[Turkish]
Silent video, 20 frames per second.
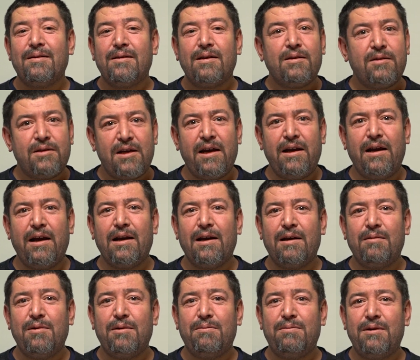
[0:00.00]
E, şey
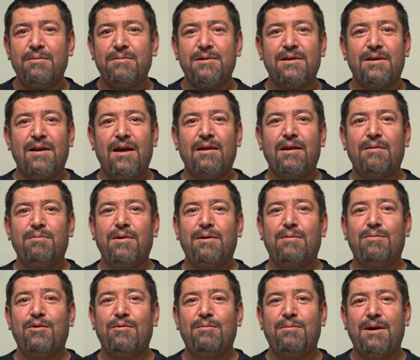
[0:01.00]
reklam yapalım, stand-up
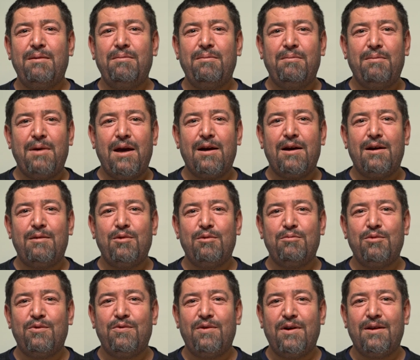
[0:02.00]
yapayım ben BKM
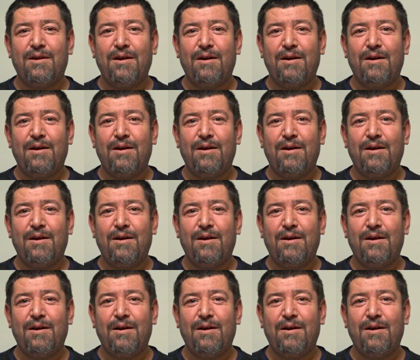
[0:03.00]
Mutfak'ta.